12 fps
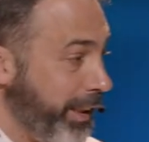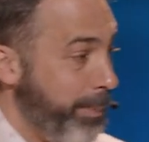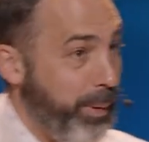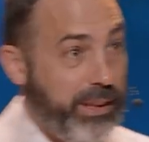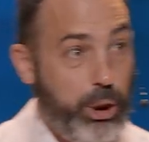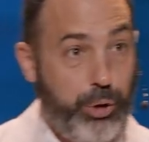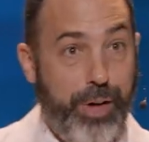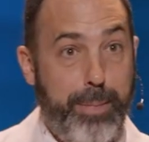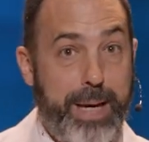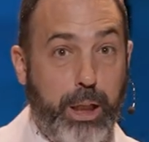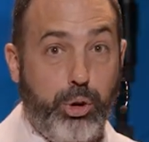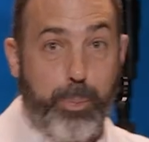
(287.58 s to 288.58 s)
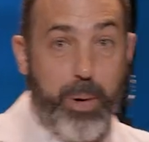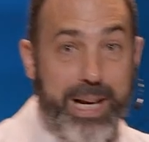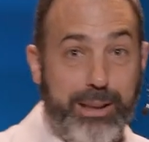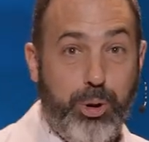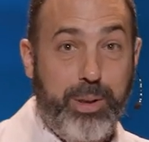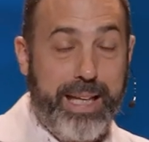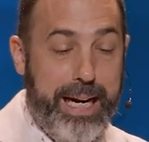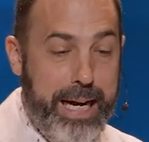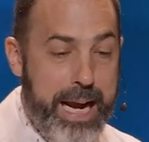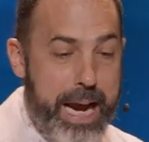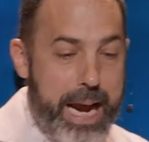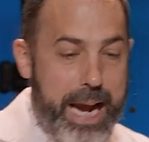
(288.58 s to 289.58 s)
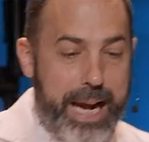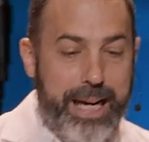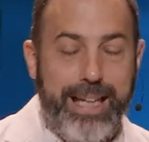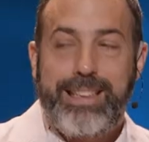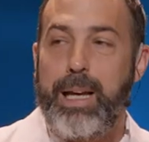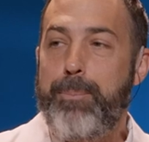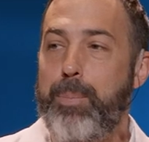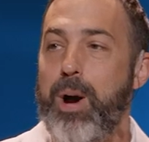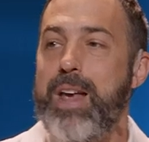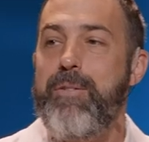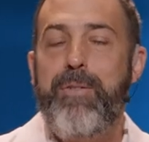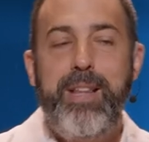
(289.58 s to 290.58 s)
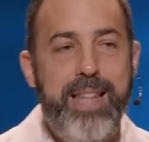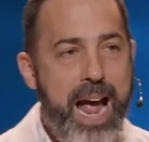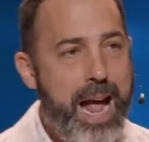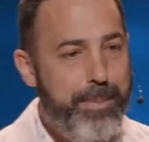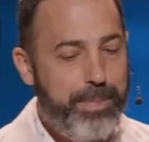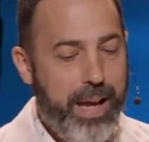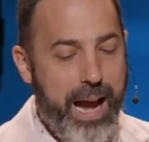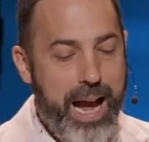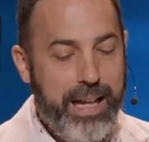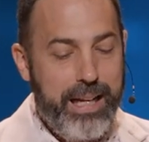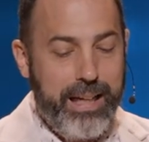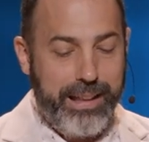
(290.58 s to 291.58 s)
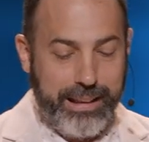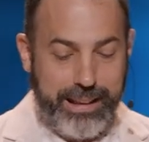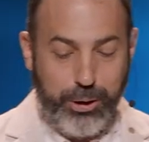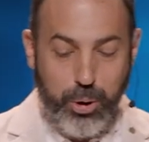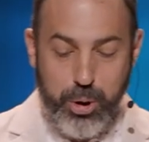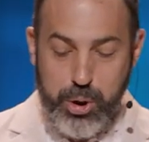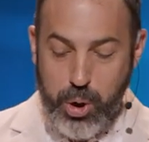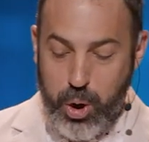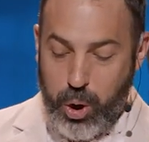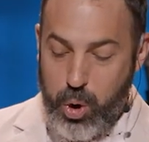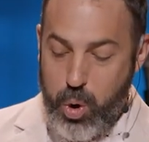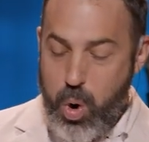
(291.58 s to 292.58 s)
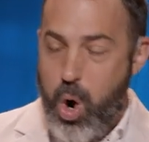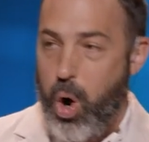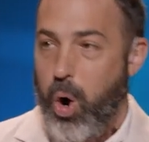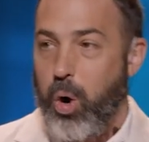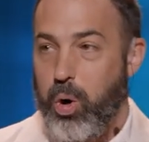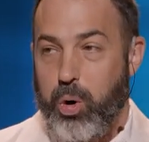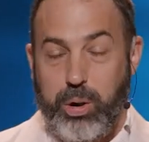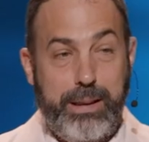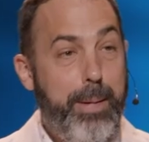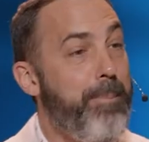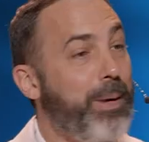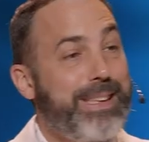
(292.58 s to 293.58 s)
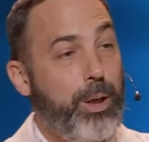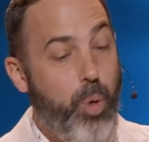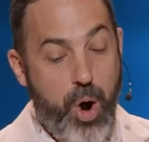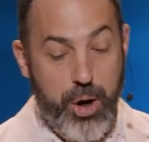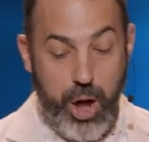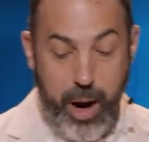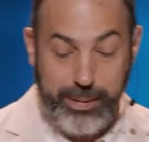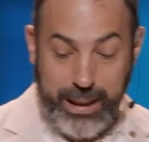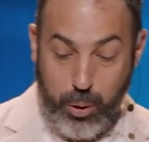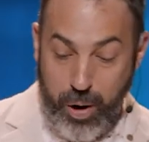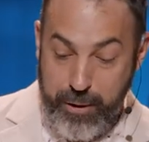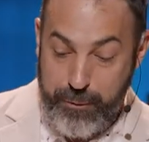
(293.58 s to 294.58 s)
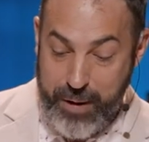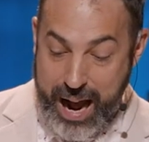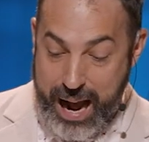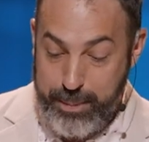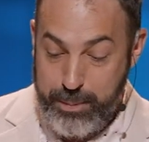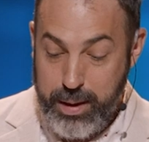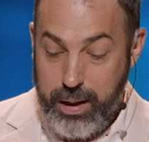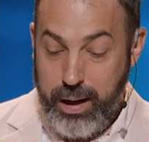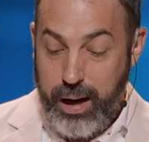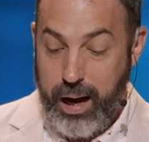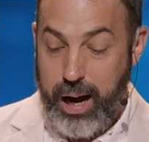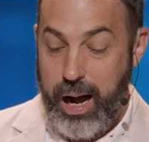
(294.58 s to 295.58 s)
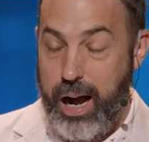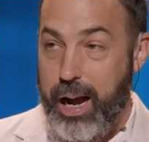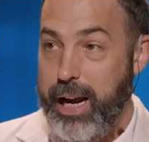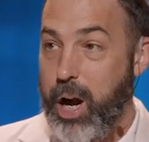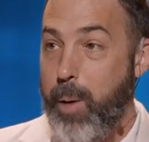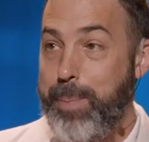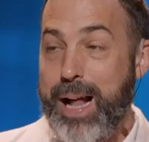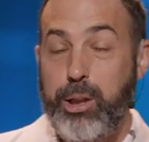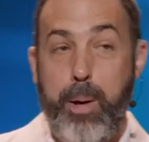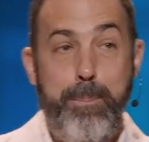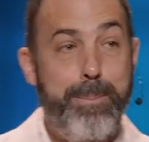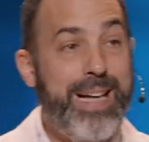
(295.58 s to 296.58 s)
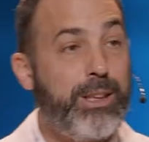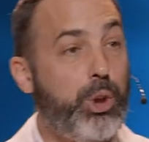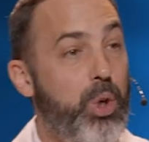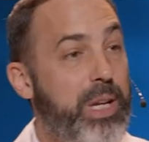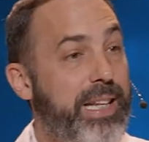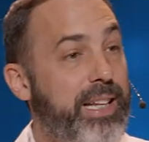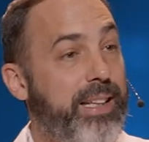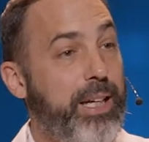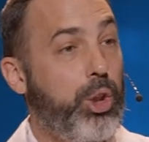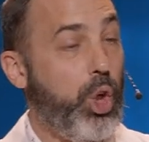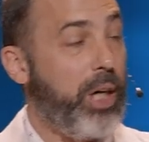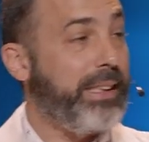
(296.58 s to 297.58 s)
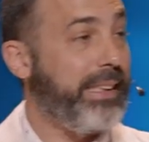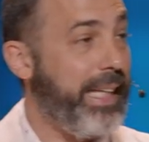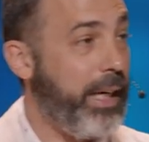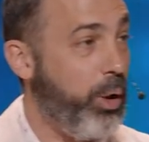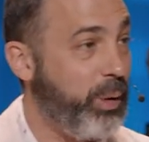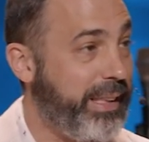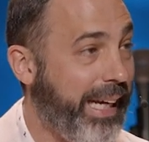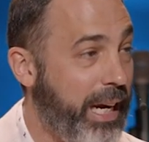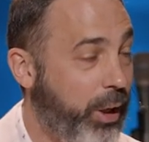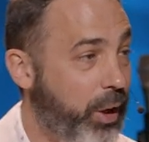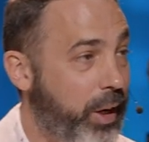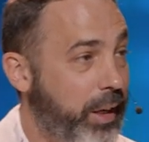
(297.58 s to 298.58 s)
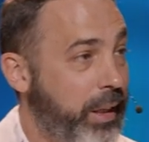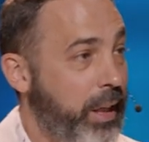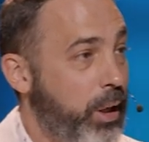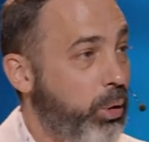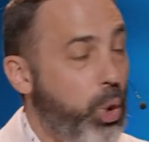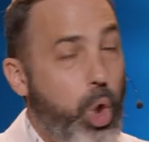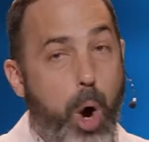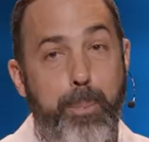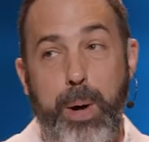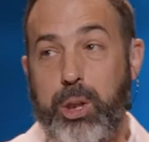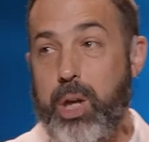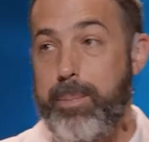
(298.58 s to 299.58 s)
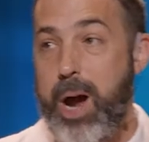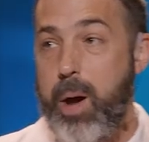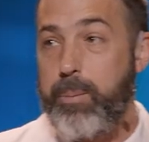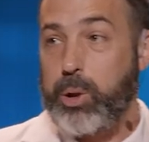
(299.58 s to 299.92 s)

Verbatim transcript: sais pas si je fais bien, je ne veux pas l'insulter. Et, ce c'est pas évident, hein, dans cette culture où on ne sait même pas c'est quoi un homme, c'est quoi une femme, euh, et on parle de masculinité toxique, et on dirait que tout comportement